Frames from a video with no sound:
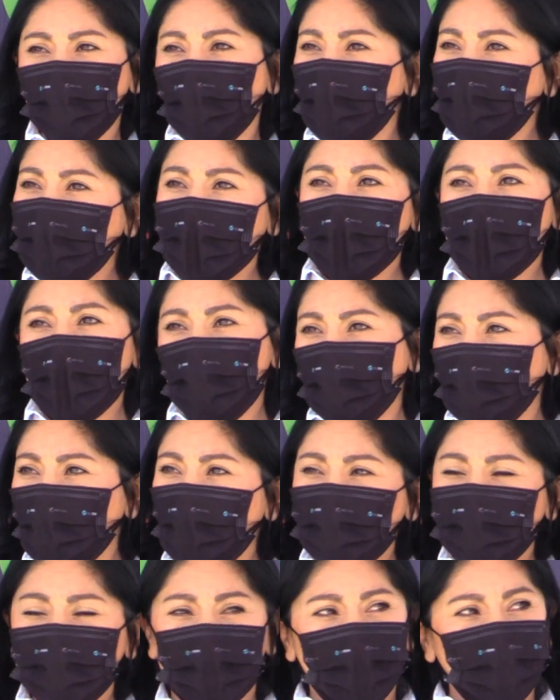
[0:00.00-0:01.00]
Carla Fiesco
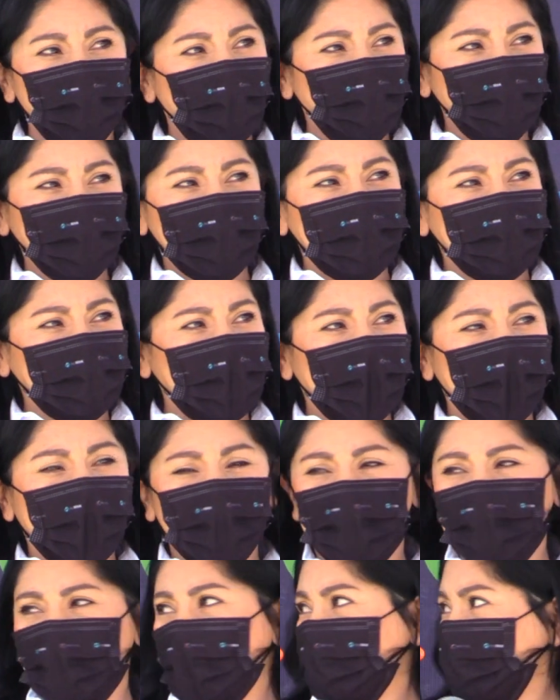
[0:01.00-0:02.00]
García destacó que es